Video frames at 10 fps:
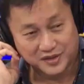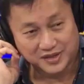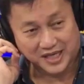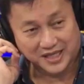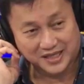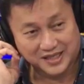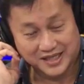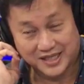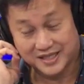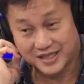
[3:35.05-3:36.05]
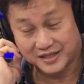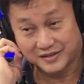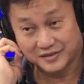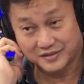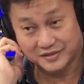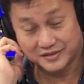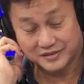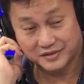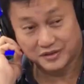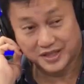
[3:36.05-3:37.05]
tingnan din natin yung
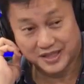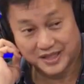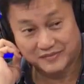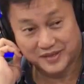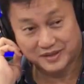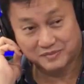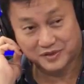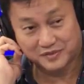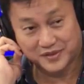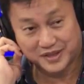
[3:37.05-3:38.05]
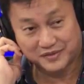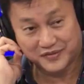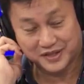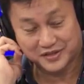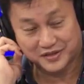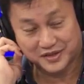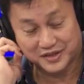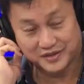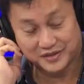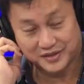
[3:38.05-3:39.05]
huling level of COVID infection
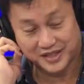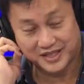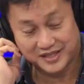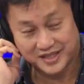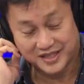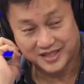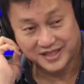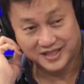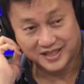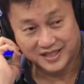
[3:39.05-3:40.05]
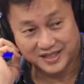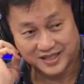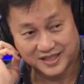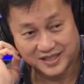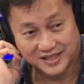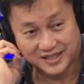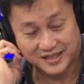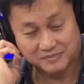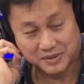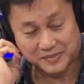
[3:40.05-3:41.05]
ninyo, rate.
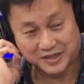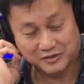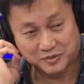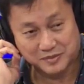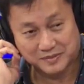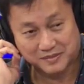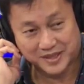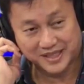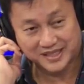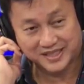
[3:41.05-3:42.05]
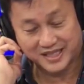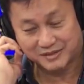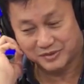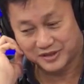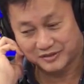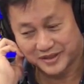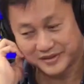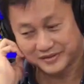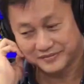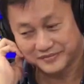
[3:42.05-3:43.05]
Uh, ah, paano po mamamanage lahat po ito,
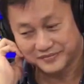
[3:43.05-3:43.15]
Mayor?